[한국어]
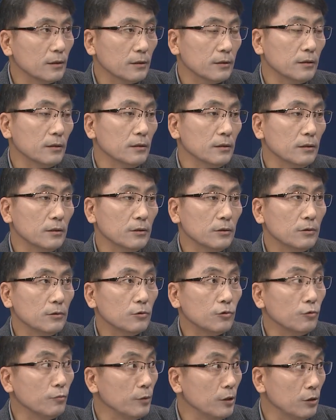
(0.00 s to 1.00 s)
네. 어떤
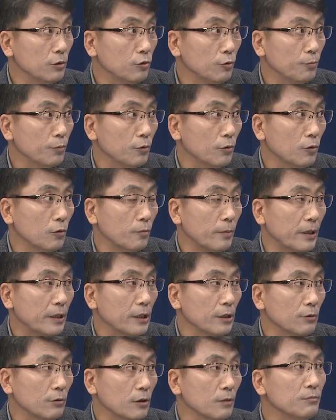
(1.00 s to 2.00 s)
주민 투표
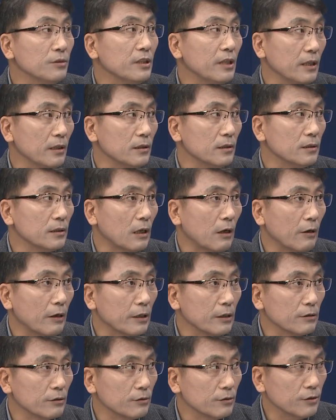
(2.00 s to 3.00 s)
발의도 금지되어 있는
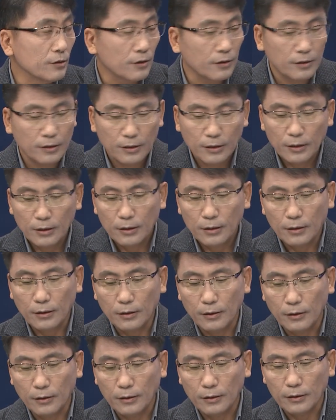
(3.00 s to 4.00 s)
상황이거든요. 네.
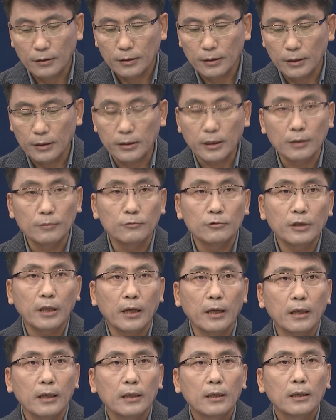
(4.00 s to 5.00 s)
어, 이
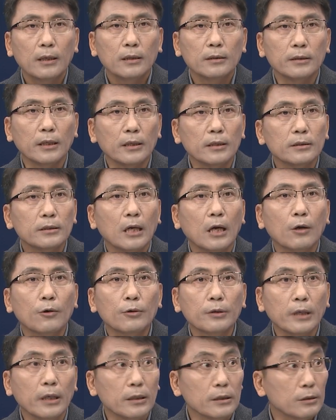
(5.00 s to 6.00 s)
때문에 내년
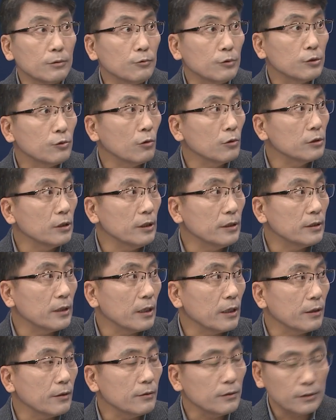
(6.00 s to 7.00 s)
4월에 이제 우리 총선
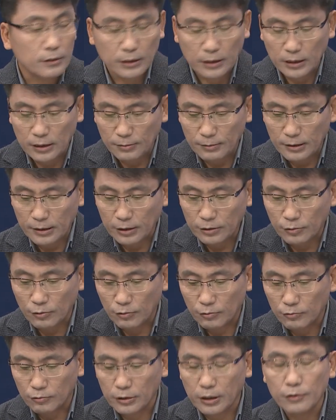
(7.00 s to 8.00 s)
있잖아요. 네. 21대
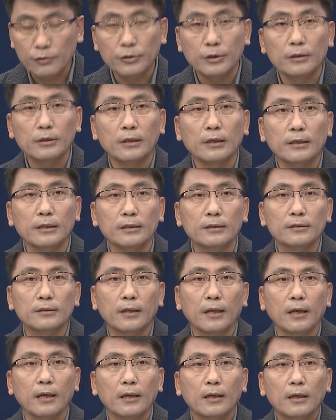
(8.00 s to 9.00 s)
총 국회의원 선거가
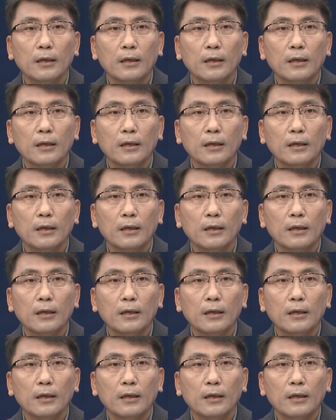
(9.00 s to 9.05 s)
있는데